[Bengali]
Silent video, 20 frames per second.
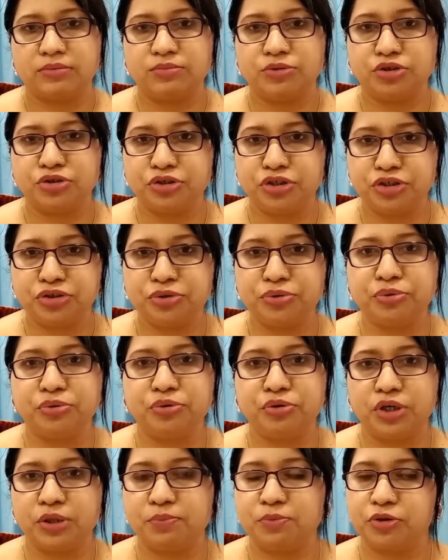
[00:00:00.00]
যদি
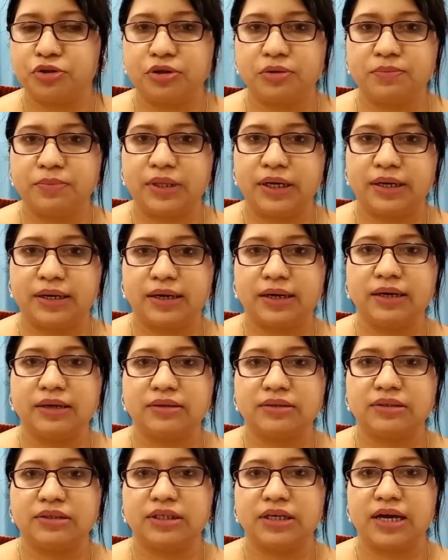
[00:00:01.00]
শুরু করি প্রথম থেকে
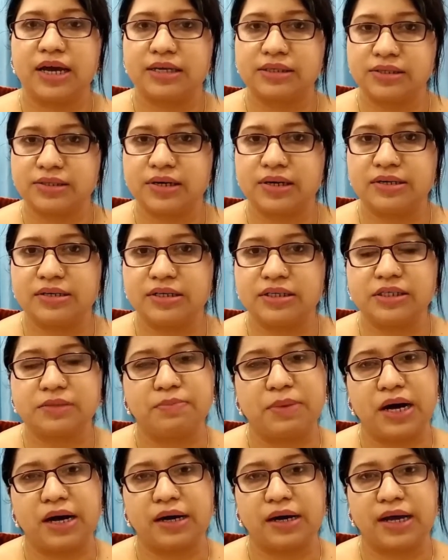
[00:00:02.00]
যে গ্যাস্ট্রাইটিস
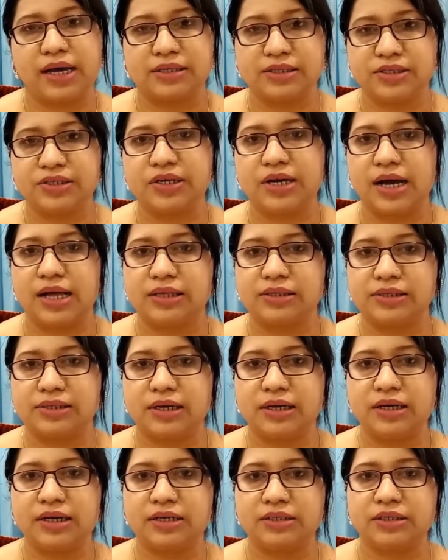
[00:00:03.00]
বা গ্যাস্ট্রিক
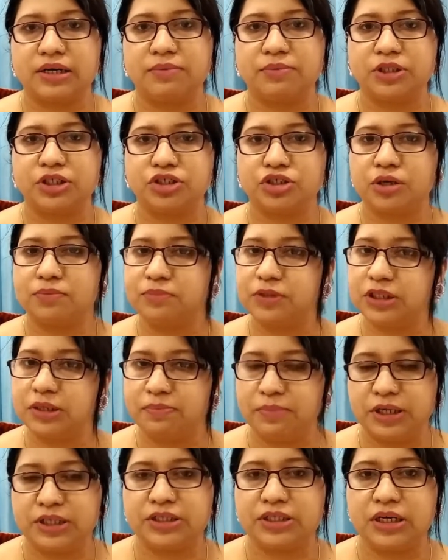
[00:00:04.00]
আলসার এটা আমাদের
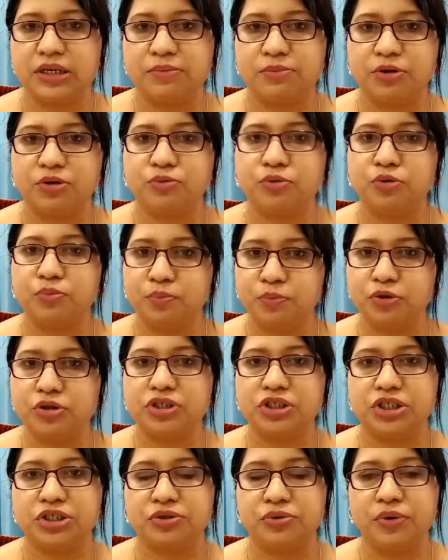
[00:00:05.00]
সবচেয়ে বেশি এবং খুব
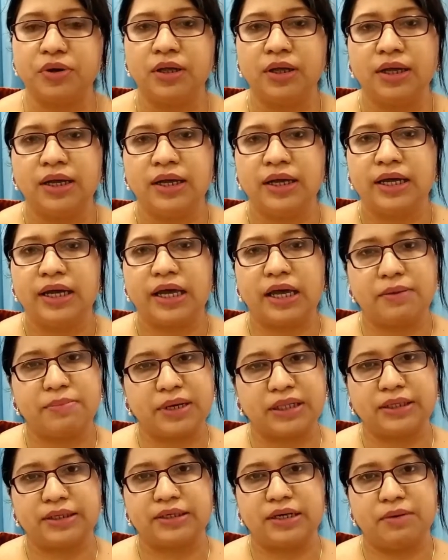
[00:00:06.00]
পরিচিত এই
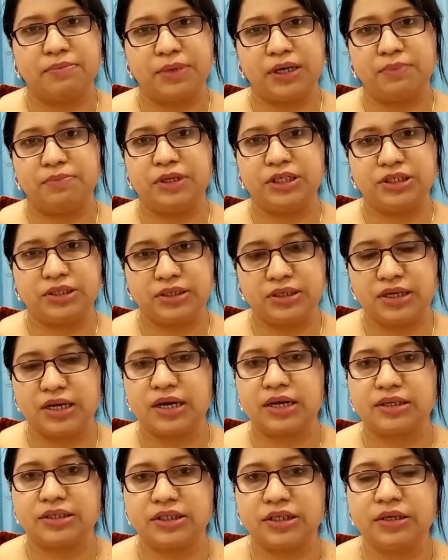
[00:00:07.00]
ব্যথাটা আমরা বেশি
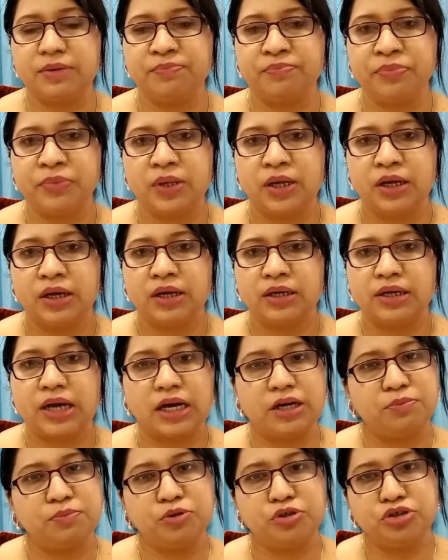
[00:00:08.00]
নিয়ে আসি
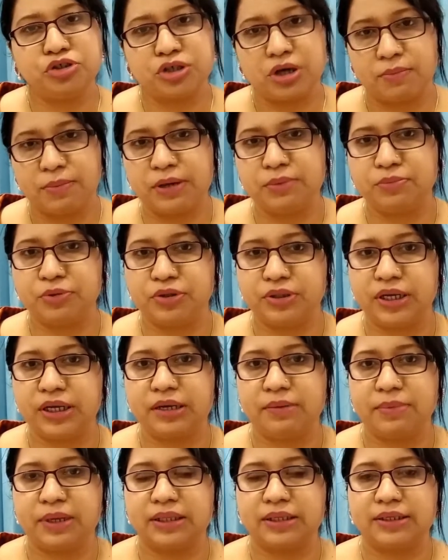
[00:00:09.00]
নারী পুরুষ সবার মধ্যে
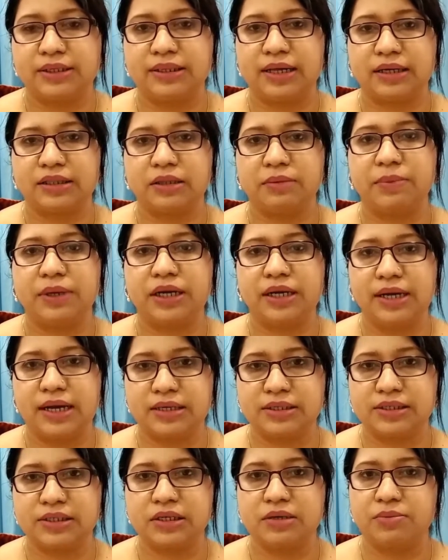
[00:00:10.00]
এই ব্যথাটা থাকতে পারে
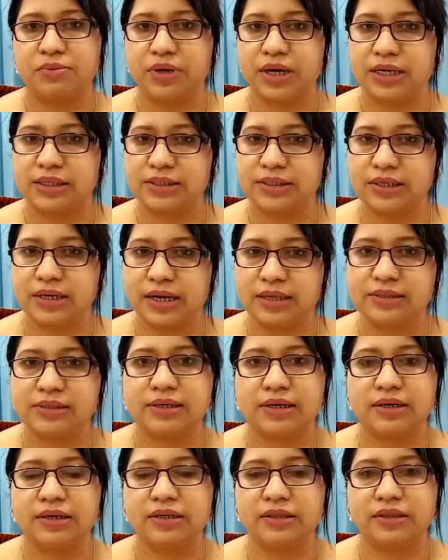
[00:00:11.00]
গ্যাস্ট্রিক এবং গ্যাস্ট্রিক
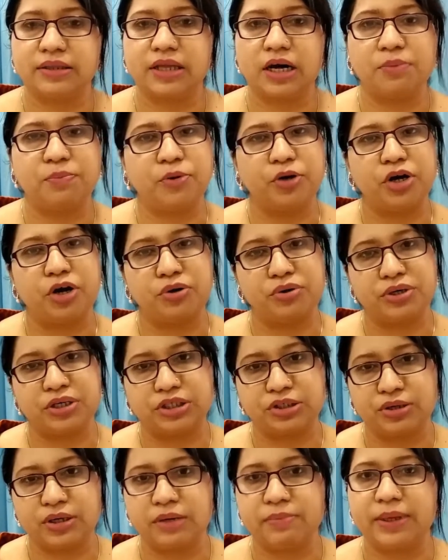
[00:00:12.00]
আলসারে তারপরে
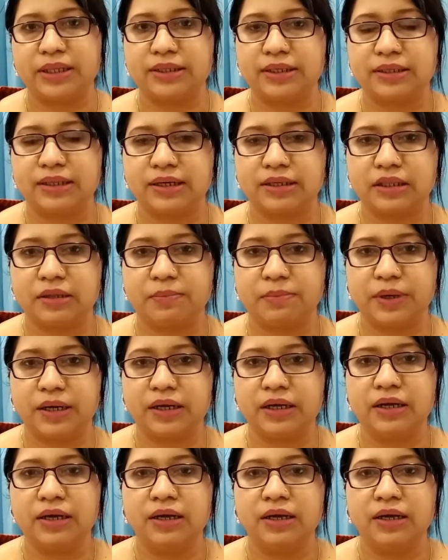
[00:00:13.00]
অগ্নাশয়ের ব্যথা থাকতে পারে